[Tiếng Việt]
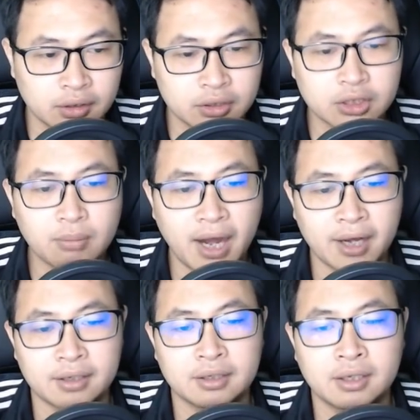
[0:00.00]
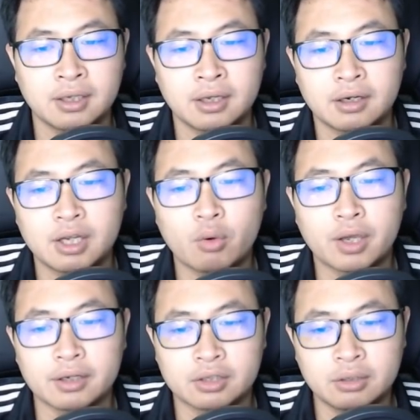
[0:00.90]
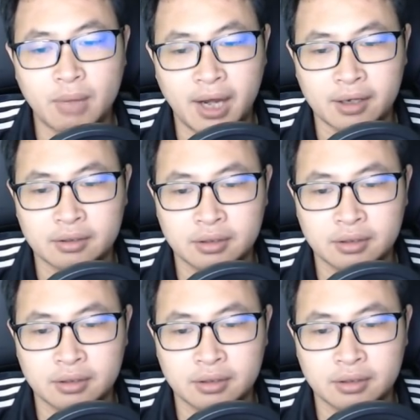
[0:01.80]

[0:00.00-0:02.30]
Thứ ba, điều kiện thứ ba,